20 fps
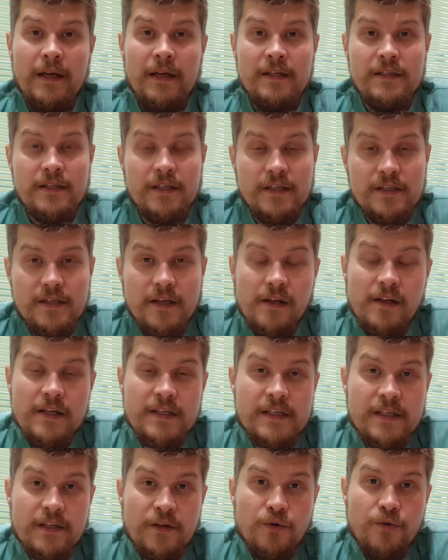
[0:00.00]
Сказала
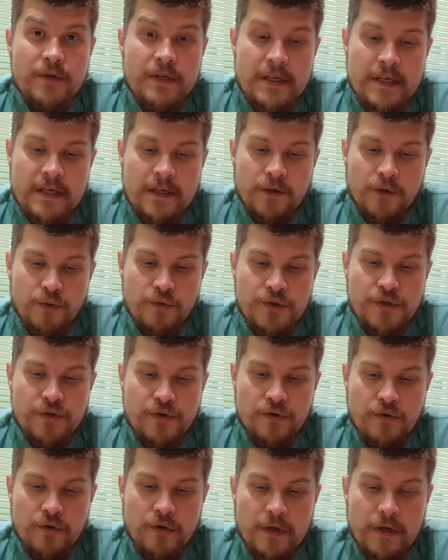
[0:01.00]
с иронией и
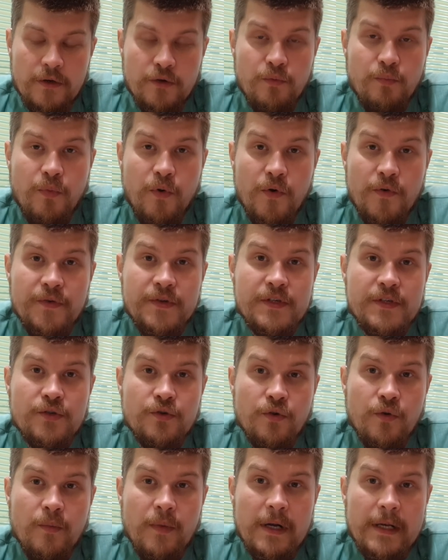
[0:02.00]
грустью Любовь
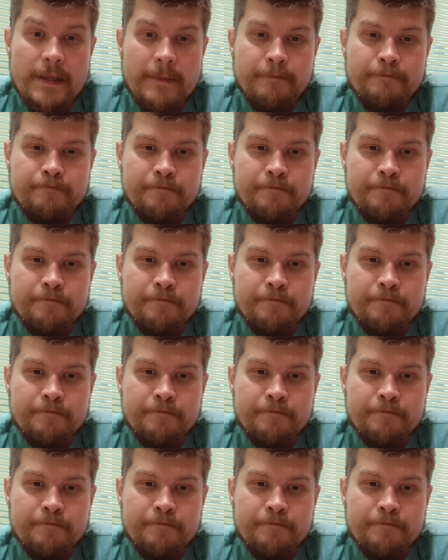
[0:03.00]
Соболь.